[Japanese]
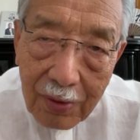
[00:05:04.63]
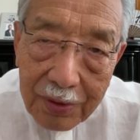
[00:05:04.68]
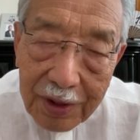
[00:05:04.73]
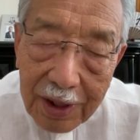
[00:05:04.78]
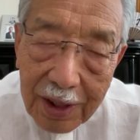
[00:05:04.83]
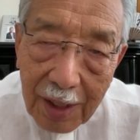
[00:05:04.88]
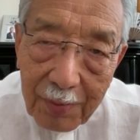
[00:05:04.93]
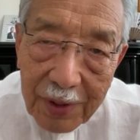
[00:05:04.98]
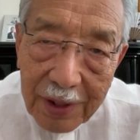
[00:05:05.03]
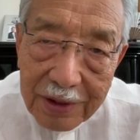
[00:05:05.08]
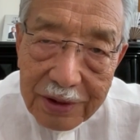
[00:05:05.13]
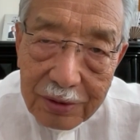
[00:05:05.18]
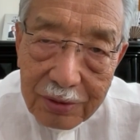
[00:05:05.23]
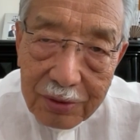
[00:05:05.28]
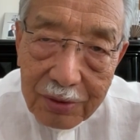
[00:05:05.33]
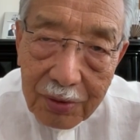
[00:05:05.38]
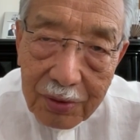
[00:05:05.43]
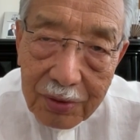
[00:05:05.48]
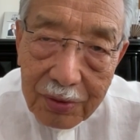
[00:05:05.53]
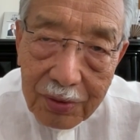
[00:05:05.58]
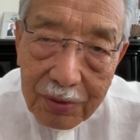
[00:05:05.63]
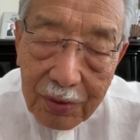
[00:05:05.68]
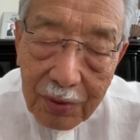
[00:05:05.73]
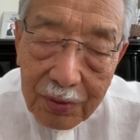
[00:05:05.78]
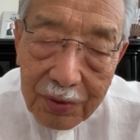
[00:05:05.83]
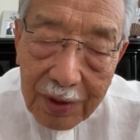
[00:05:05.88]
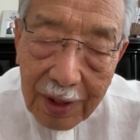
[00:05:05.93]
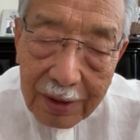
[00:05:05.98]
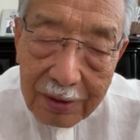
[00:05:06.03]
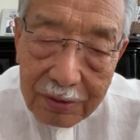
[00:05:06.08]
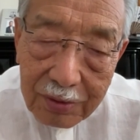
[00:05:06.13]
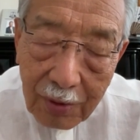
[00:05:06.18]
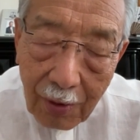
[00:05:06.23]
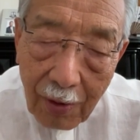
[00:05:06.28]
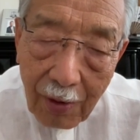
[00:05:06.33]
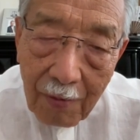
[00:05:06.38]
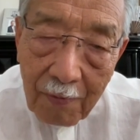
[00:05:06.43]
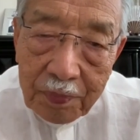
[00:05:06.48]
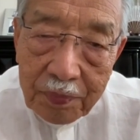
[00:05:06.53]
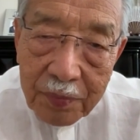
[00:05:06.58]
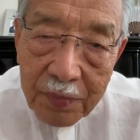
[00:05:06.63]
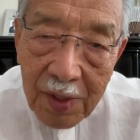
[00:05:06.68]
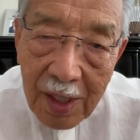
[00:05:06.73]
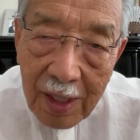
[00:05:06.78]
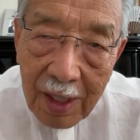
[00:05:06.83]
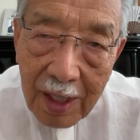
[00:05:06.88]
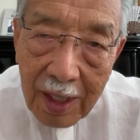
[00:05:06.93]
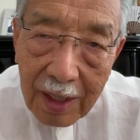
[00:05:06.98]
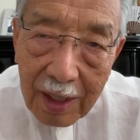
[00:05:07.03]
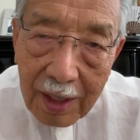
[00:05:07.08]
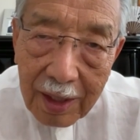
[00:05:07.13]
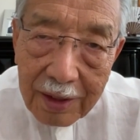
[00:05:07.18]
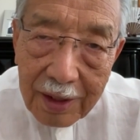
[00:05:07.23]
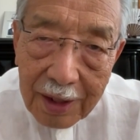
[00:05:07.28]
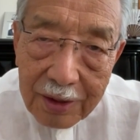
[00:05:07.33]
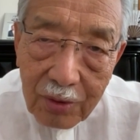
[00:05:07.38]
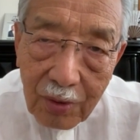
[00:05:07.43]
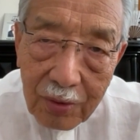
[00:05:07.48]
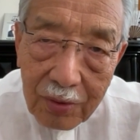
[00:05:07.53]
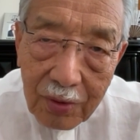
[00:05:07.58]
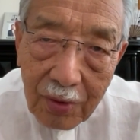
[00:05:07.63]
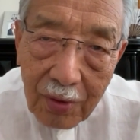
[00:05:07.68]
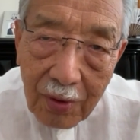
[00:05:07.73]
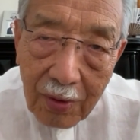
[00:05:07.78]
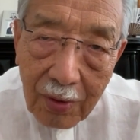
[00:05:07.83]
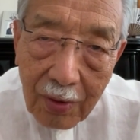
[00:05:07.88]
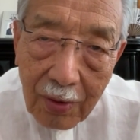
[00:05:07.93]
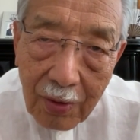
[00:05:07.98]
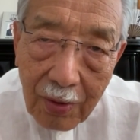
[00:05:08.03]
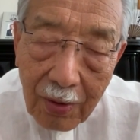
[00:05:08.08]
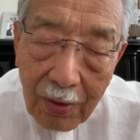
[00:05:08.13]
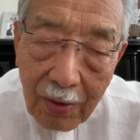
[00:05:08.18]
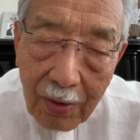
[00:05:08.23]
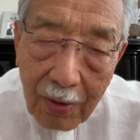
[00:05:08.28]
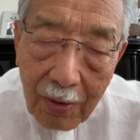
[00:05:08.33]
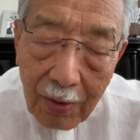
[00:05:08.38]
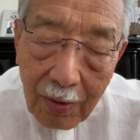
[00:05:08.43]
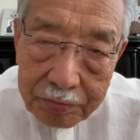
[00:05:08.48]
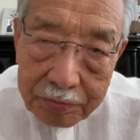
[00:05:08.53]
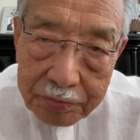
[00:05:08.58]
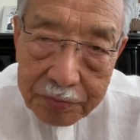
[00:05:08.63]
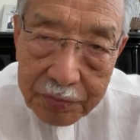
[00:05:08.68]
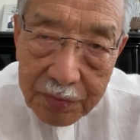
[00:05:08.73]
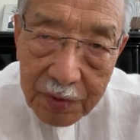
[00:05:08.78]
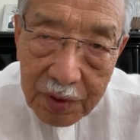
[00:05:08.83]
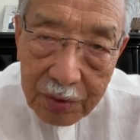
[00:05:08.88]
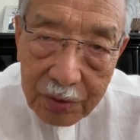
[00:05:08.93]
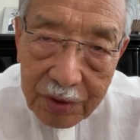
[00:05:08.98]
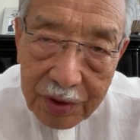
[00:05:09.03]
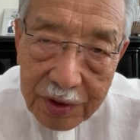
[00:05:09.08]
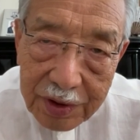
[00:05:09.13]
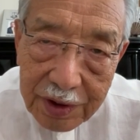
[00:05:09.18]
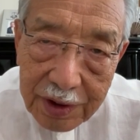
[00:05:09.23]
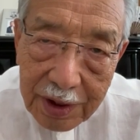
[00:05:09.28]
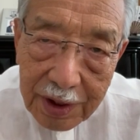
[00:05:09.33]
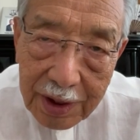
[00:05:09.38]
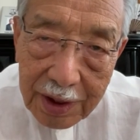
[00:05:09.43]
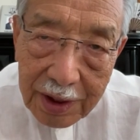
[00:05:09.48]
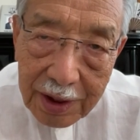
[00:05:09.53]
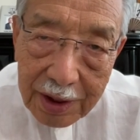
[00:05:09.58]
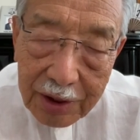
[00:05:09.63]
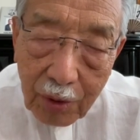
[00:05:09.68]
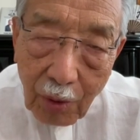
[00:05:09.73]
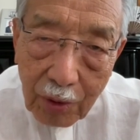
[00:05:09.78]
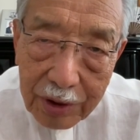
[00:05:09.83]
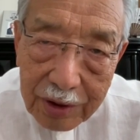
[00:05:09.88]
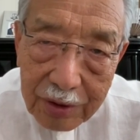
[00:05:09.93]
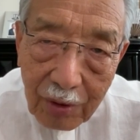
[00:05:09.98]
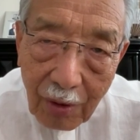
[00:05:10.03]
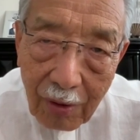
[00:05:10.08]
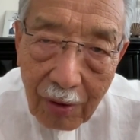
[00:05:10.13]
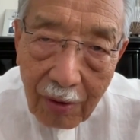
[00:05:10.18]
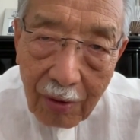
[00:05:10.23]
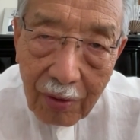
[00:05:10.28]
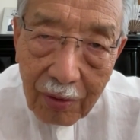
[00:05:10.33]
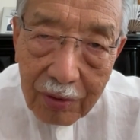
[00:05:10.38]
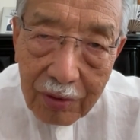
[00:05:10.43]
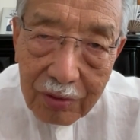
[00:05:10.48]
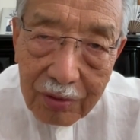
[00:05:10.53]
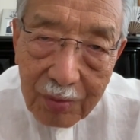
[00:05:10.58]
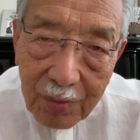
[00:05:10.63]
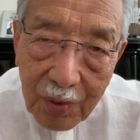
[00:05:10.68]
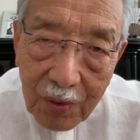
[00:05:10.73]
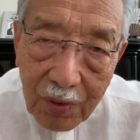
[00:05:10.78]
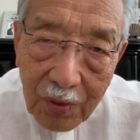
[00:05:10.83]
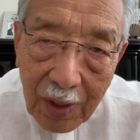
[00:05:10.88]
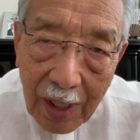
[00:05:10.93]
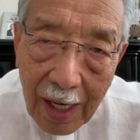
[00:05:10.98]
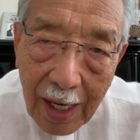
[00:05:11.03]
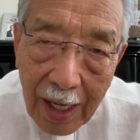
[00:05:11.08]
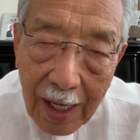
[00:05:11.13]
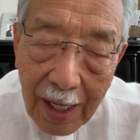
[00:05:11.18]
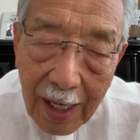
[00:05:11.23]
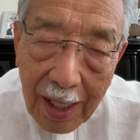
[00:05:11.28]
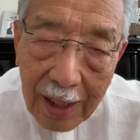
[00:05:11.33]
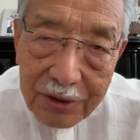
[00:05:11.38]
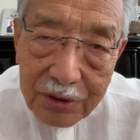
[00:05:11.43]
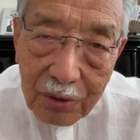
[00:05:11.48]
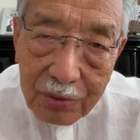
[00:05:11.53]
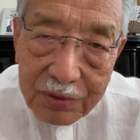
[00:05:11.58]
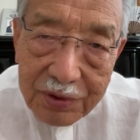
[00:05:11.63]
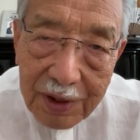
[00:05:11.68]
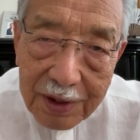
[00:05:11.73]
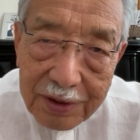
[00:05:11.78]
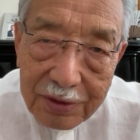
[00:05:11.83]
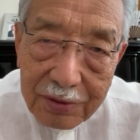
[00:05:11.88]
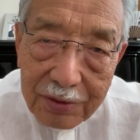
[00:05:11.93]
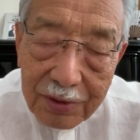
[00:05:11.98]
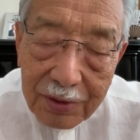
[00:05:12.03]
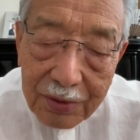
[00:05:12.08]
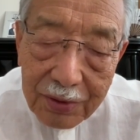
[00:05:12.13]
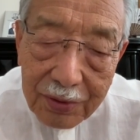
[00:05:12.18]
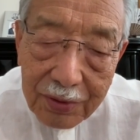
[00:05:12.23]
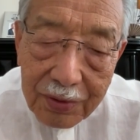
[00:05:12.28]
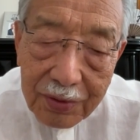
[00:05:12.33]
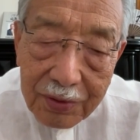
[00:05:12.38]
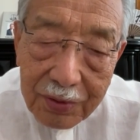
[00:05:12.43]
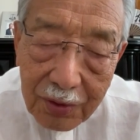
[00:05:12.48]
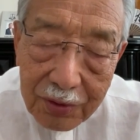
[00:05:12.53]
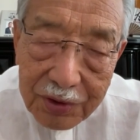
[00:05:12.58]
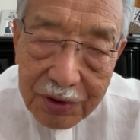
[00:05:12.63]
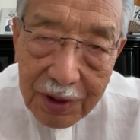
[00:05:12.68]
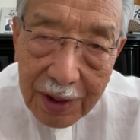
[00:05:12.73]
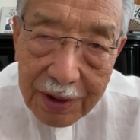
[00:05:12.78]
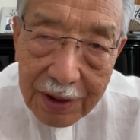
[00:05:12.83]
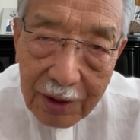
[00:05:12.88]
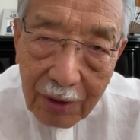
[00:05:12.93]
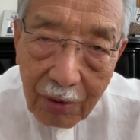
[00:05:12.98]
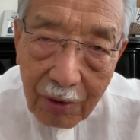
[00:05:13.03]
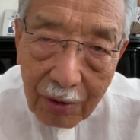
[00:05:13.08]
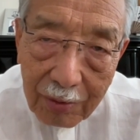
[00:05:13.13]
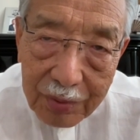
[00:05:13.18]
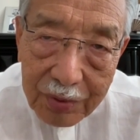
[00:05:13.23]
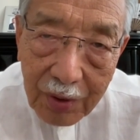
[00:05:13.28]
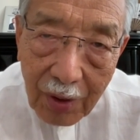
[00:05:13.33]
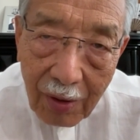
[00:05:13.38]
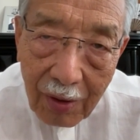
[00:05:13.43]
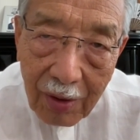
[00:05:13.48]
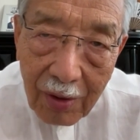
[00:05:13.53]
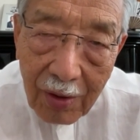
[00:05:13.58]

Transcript: に加盟するということになると、えー、NATO の軍事脅威というものが直接ロシアに及ぶと。